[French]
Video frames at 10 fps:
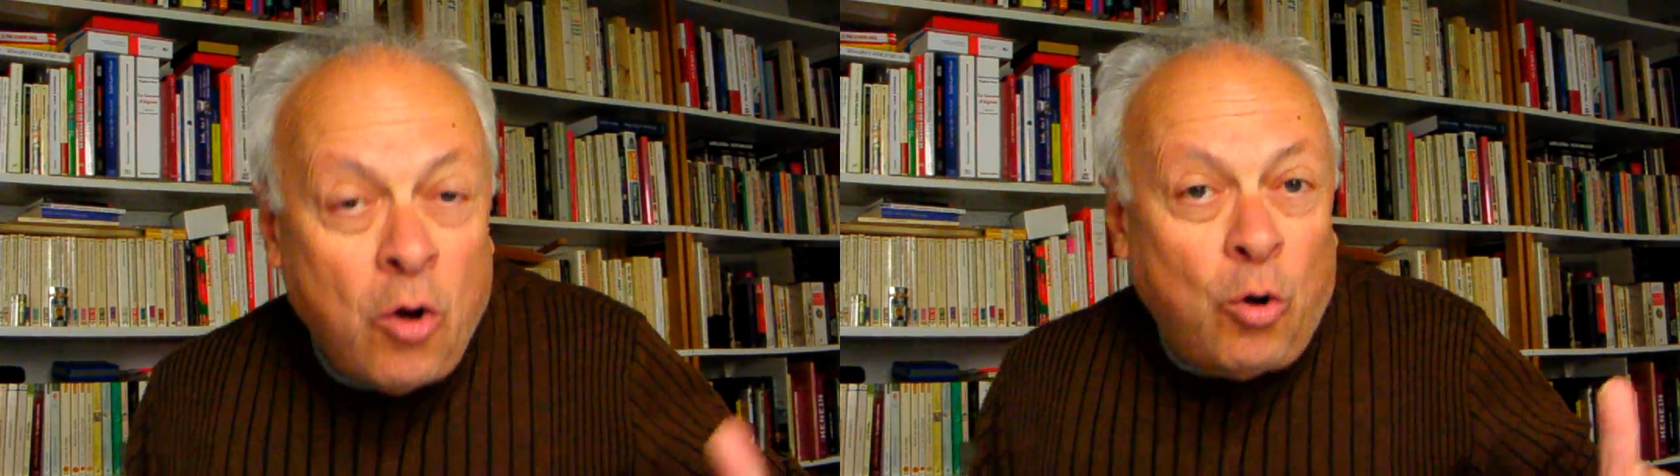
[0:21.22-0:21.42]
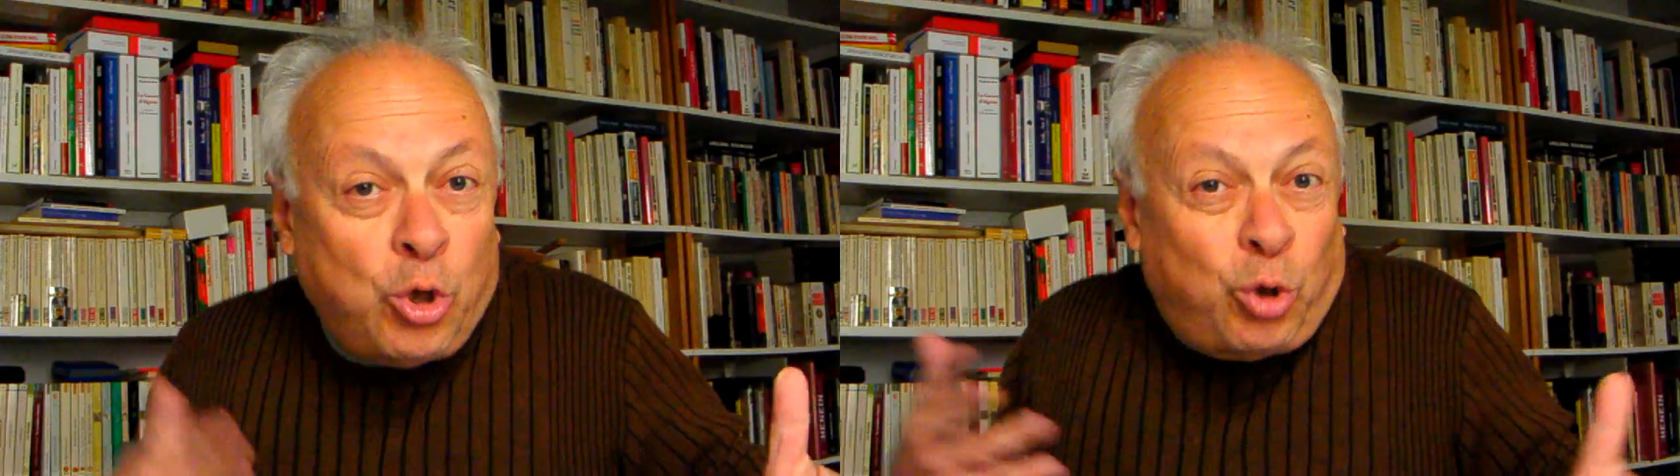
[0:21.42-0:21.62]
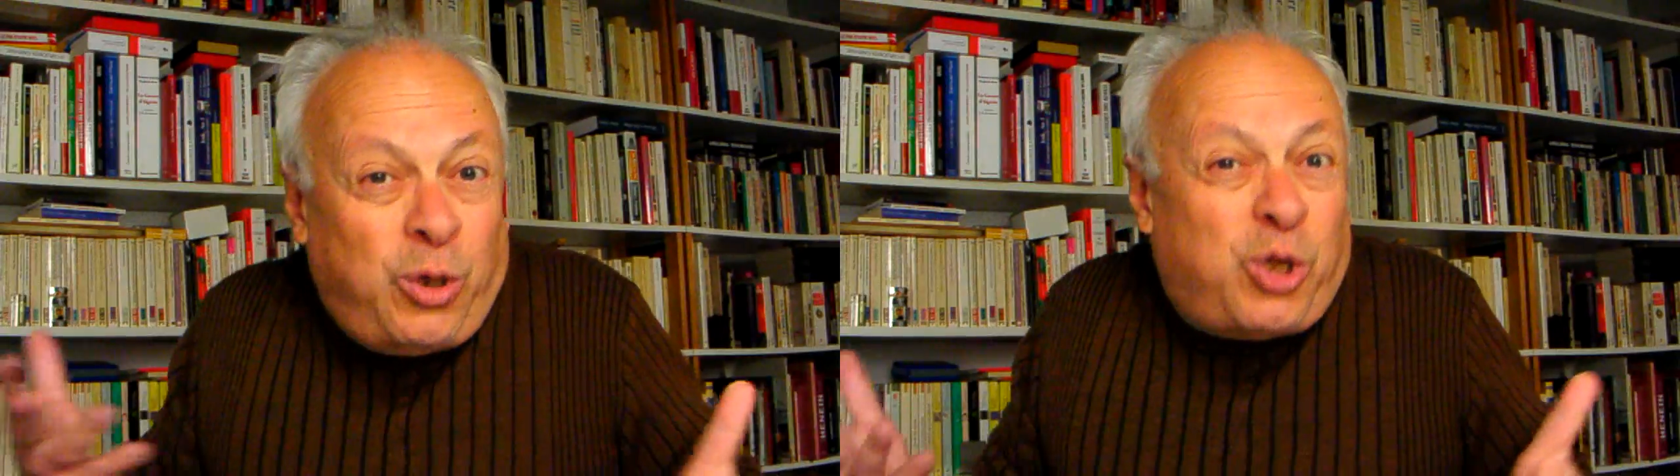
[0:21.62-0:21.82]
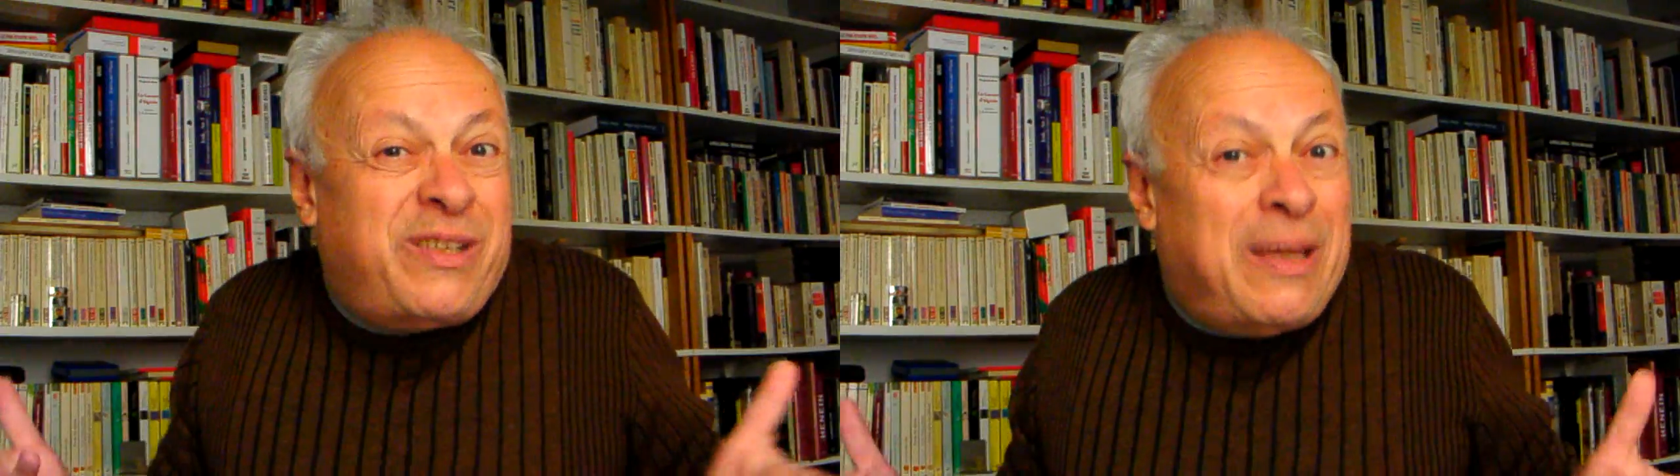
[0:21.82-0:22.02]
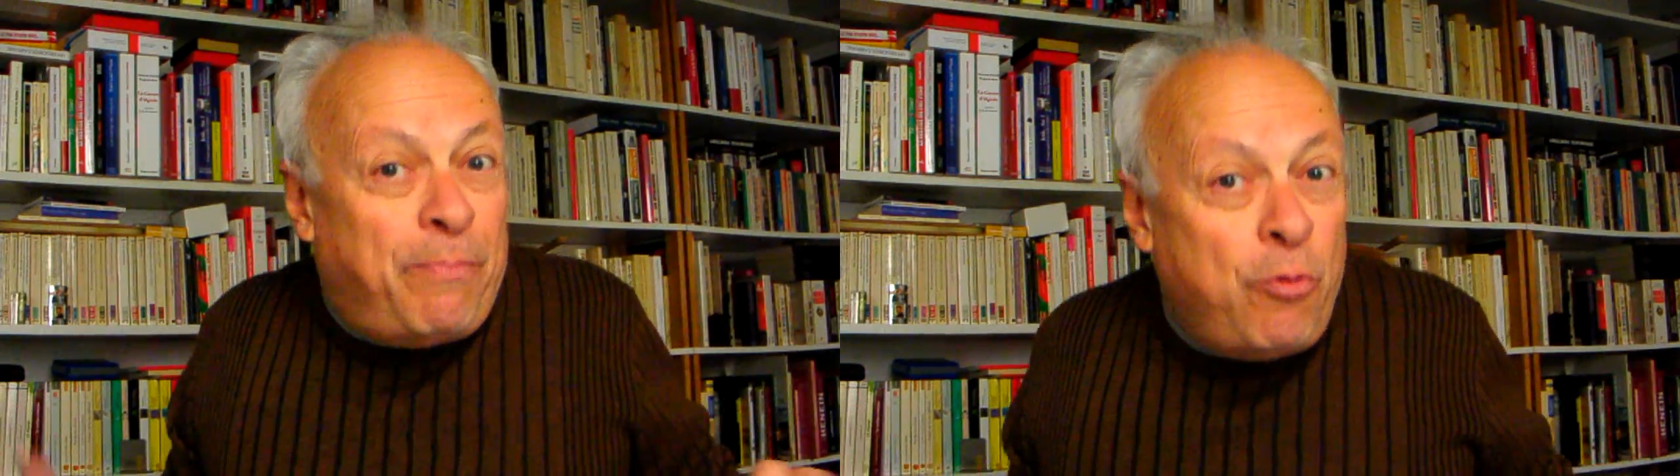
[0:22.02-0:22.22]
Aujourd'hui, je
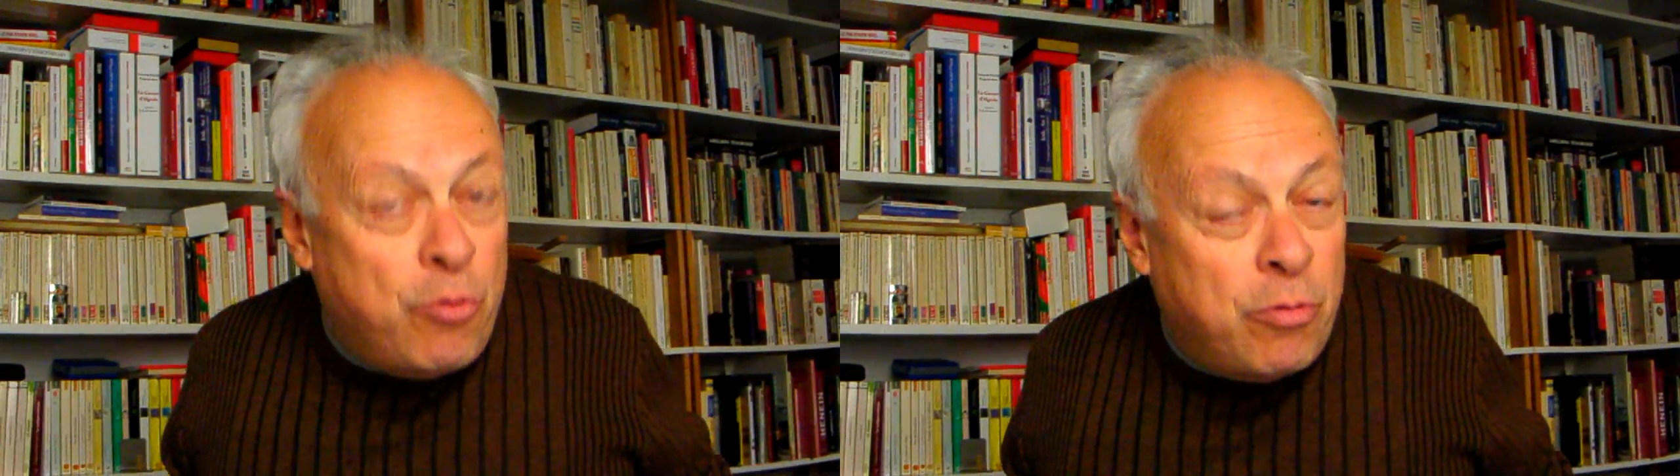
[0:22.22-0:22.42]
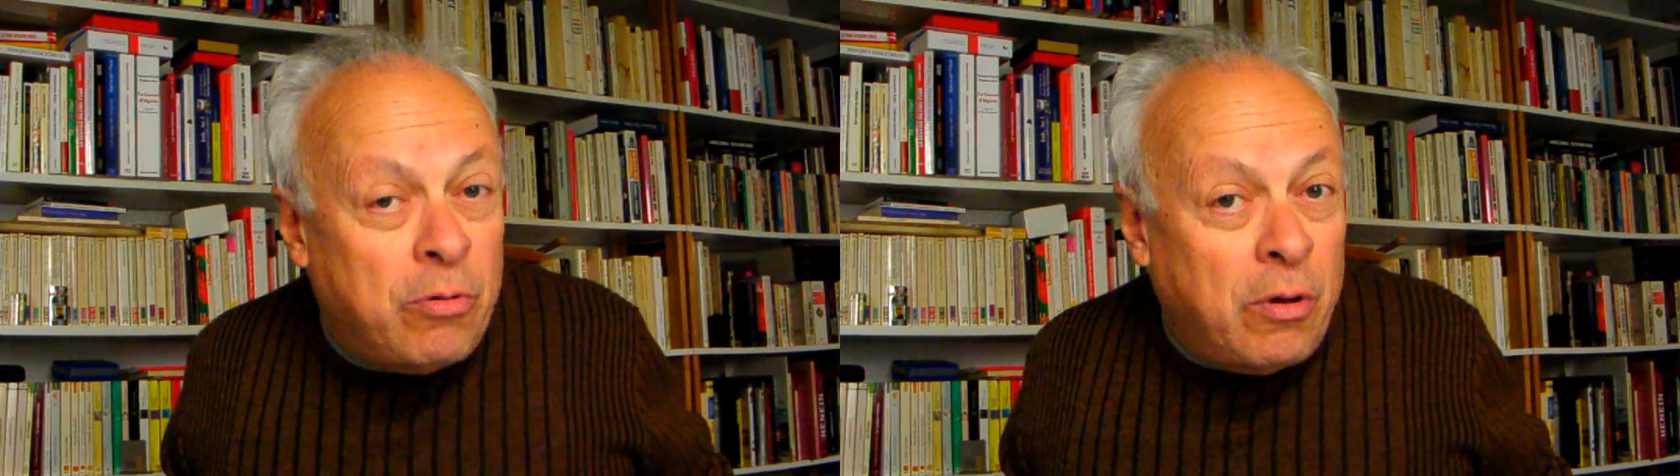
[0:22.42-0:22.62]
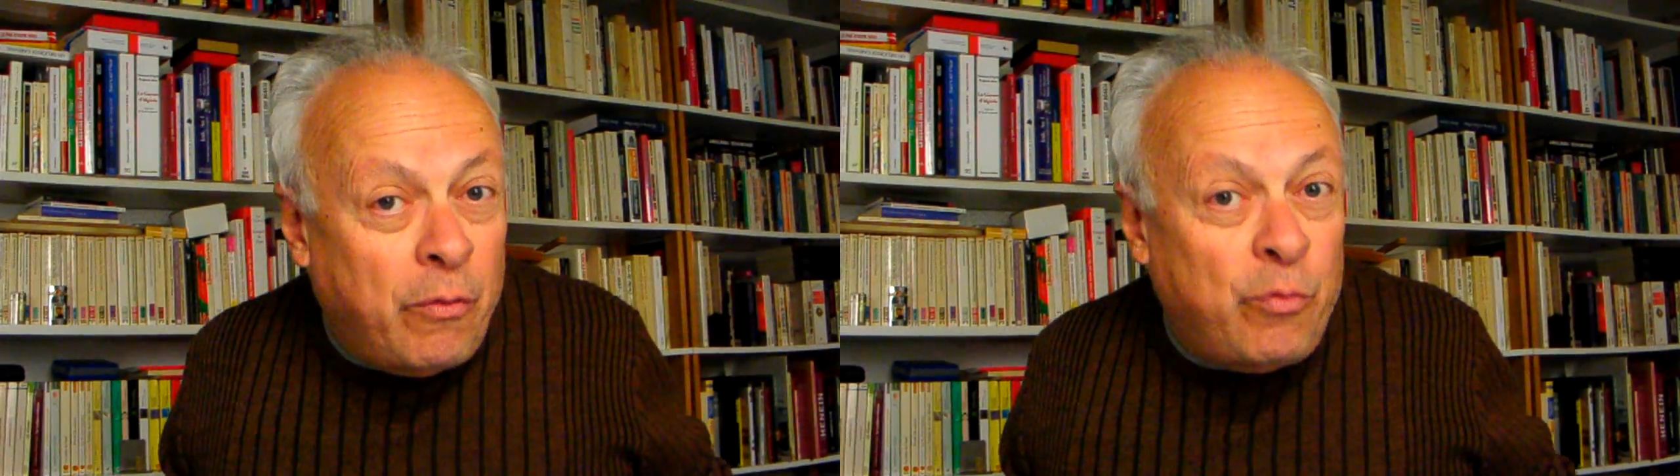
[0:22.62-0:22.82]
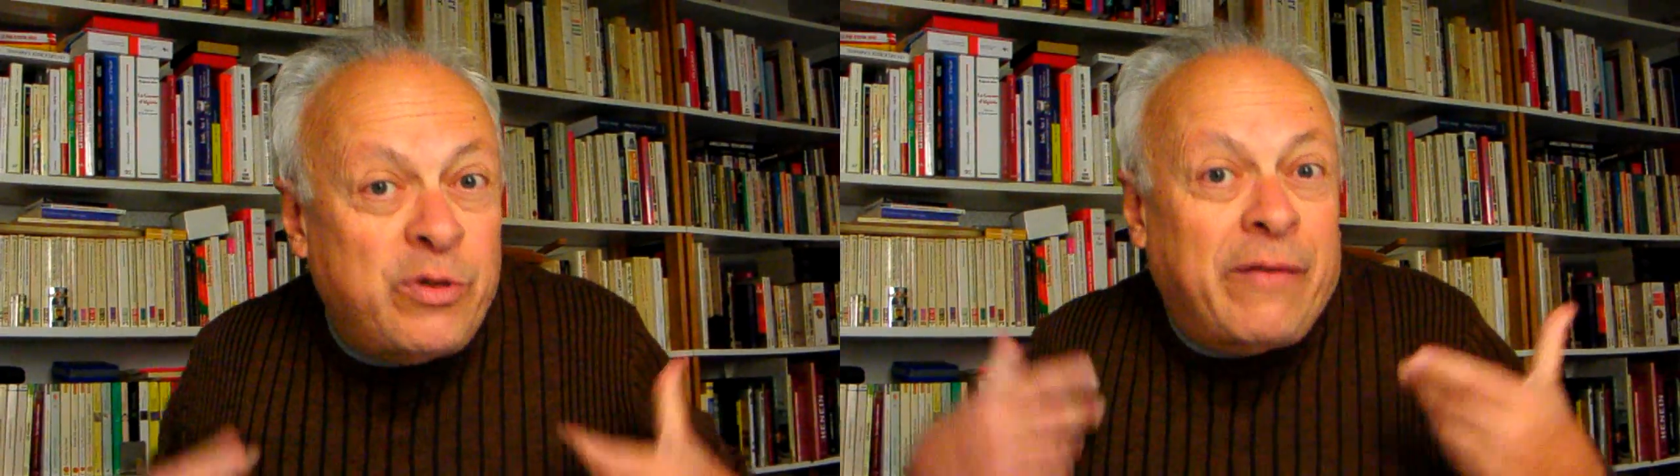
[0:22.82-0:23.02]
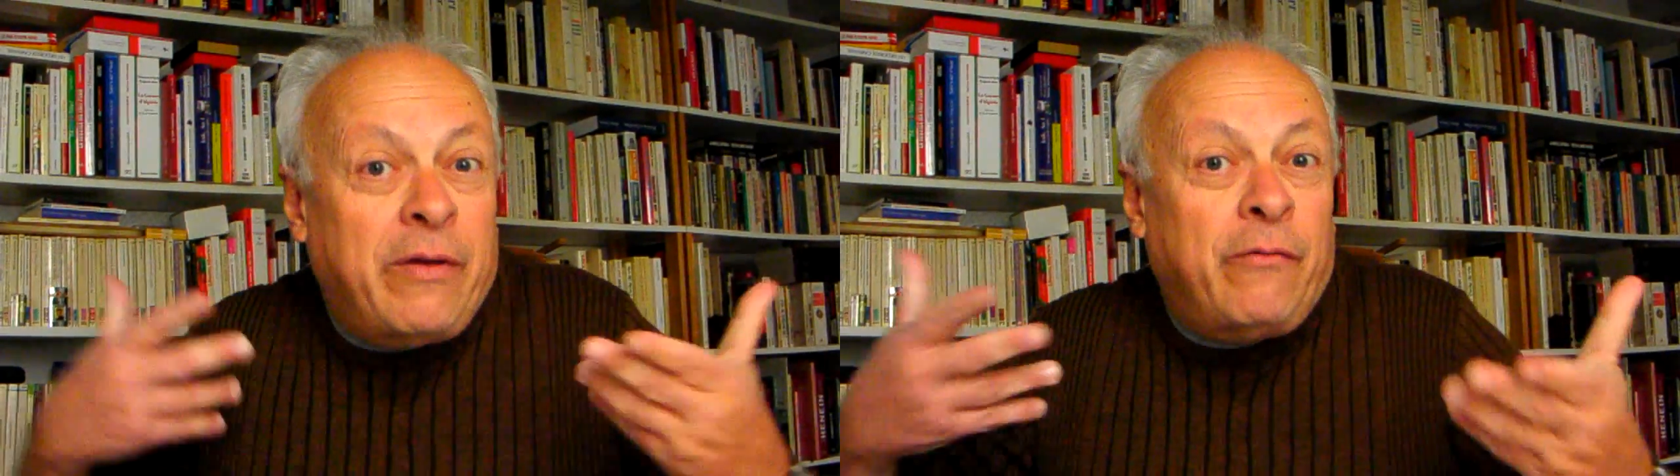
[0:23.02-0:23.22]
ne sais plus
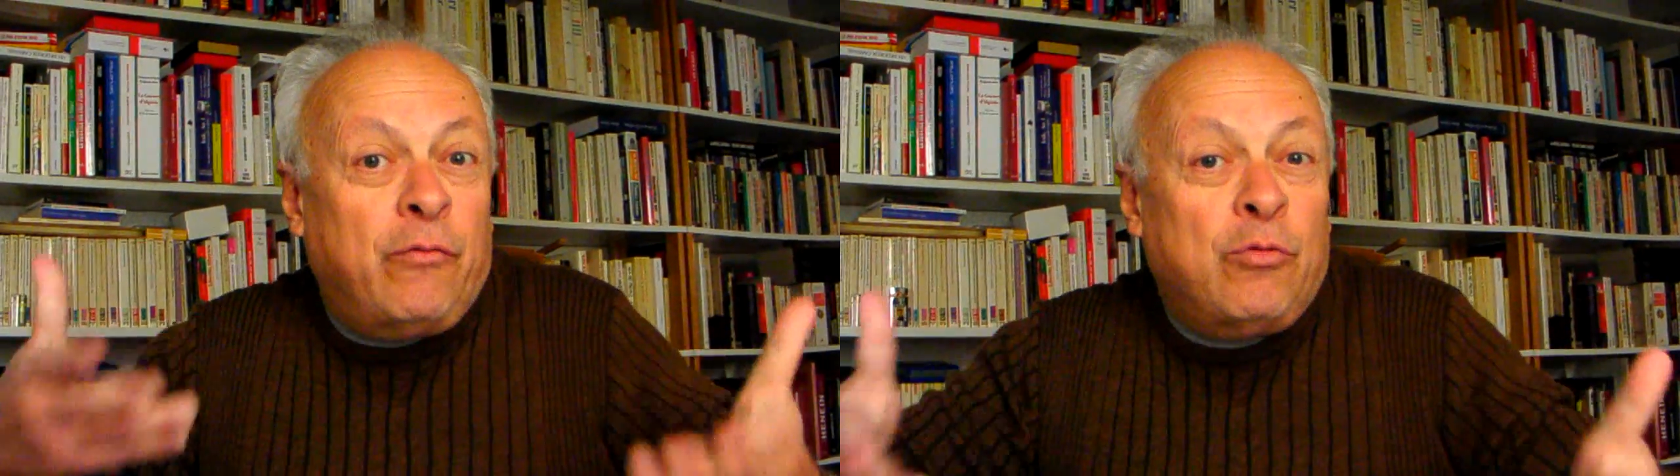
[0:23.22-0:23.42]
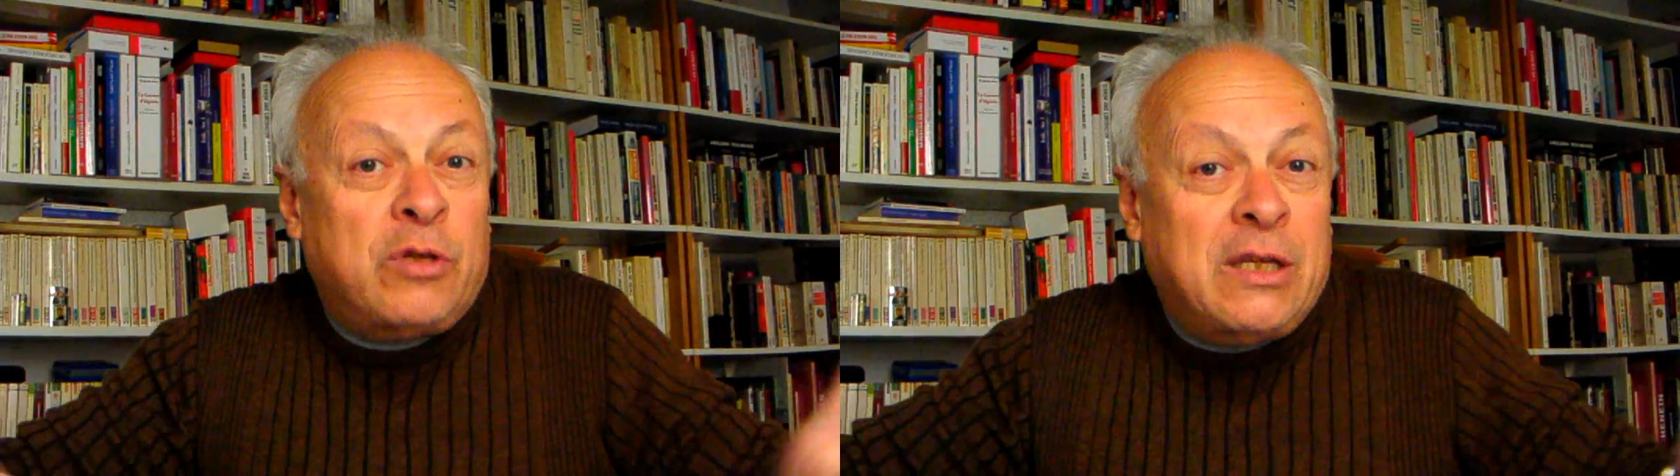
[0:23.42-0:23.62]
vous avez vu ce